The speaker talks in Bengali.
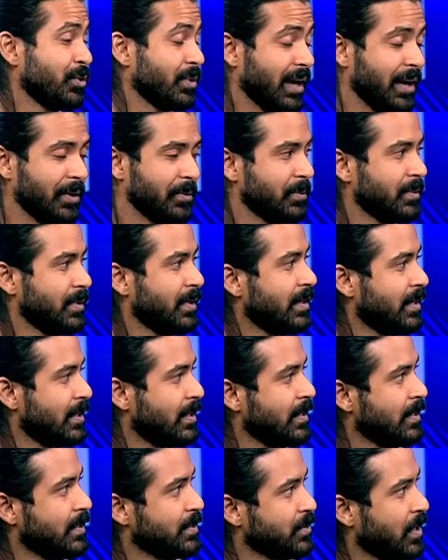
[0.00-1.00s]
নো কেন
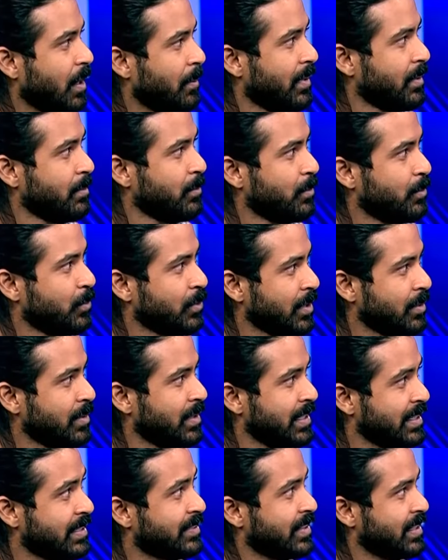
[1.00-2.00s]
সো আমার মোটামুটি
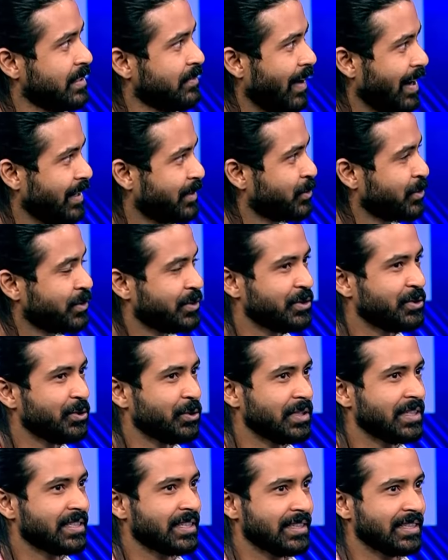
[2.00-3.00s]
লিটারেলি ফাইট করতেছে
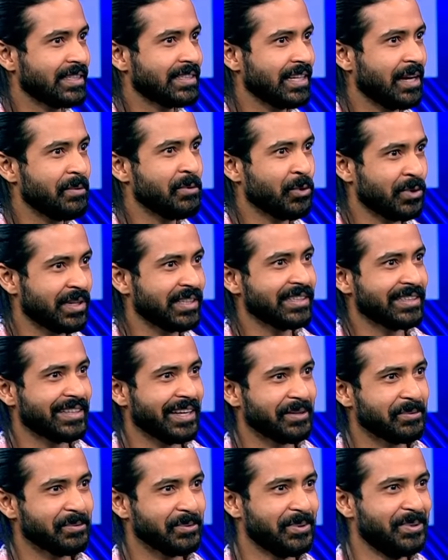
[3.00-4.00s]
ওদের সাথে যে আমি ওটিতে
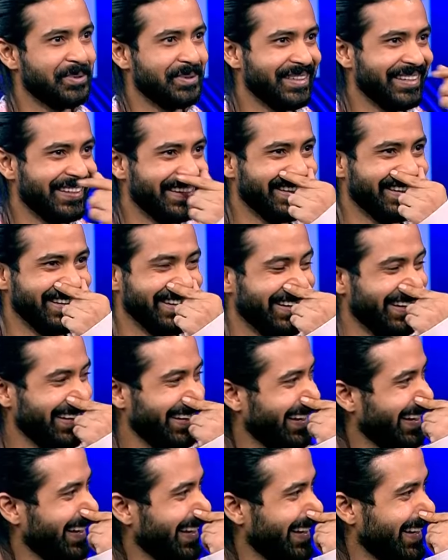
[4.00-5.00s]
থাকবো
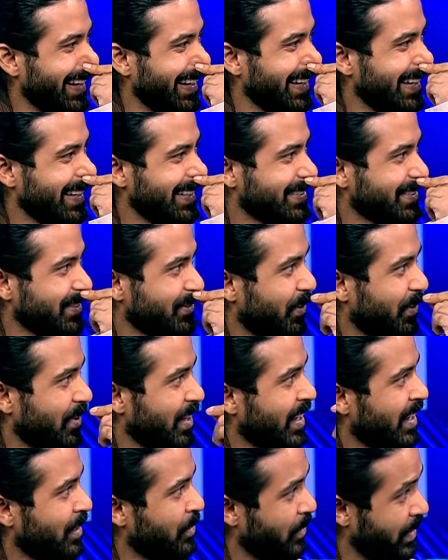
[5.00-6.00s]
সো
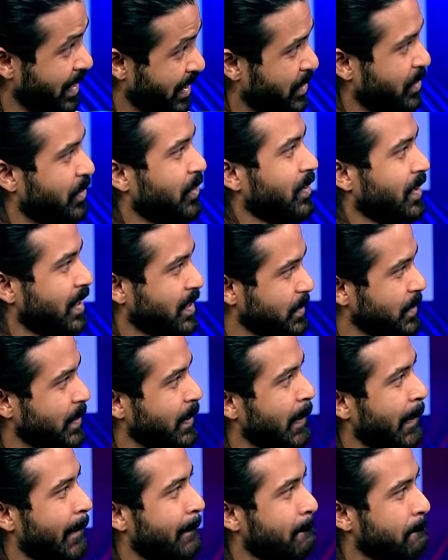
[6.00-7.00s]
ওরা অনেকক্ষণ
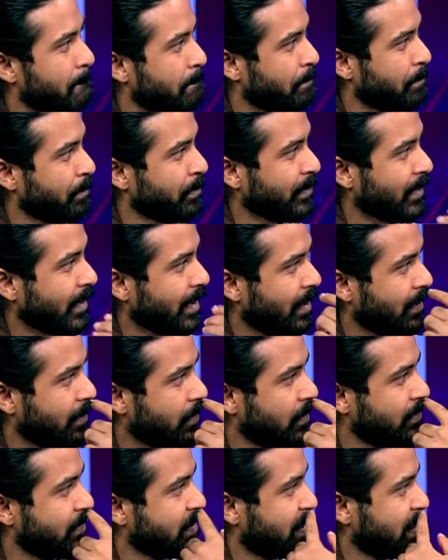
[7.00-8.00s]
আসলে
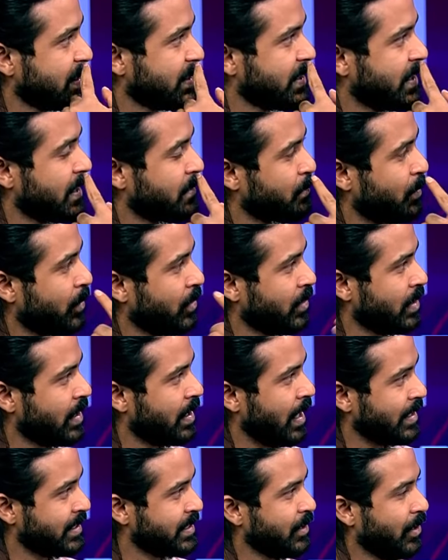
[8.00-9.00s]
কনভারসেশনের পর ওরা
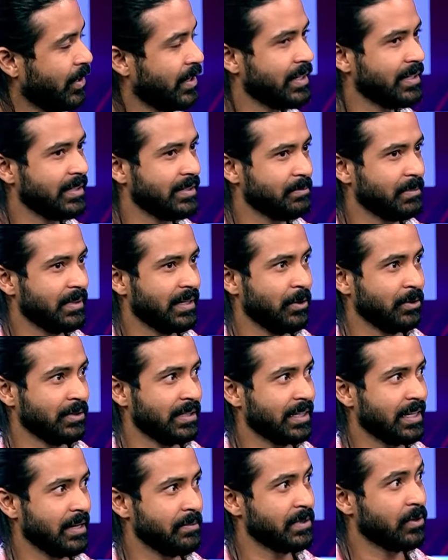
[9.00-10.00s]
রাজি হয় মানে
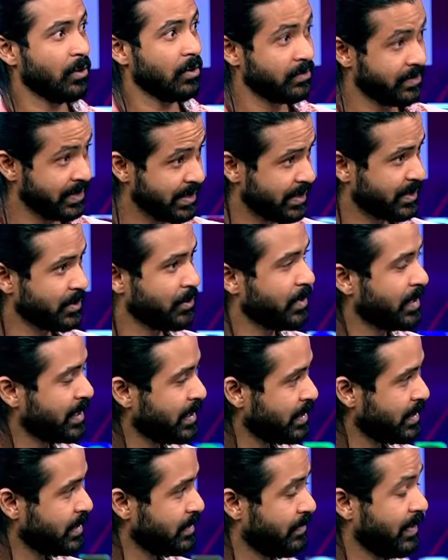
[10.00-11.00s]
ওদেরকে আমি কনভিন্স করি
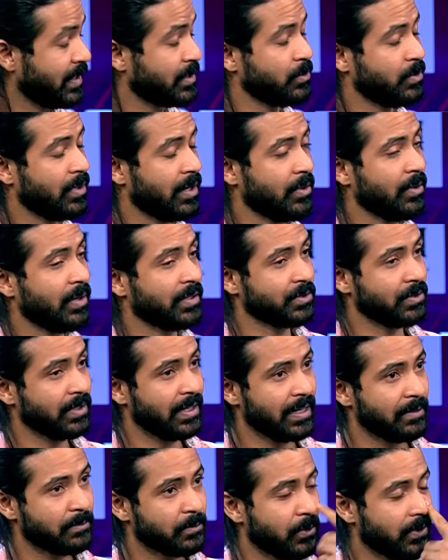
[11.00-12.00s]
ইনফ্যাক্ট ওনারাও আসলে
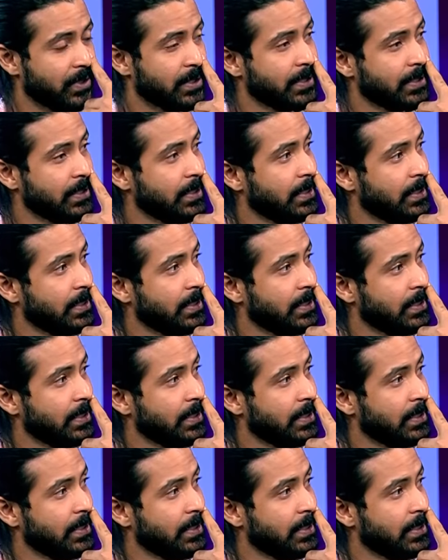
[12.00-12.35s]
হেল্প করেন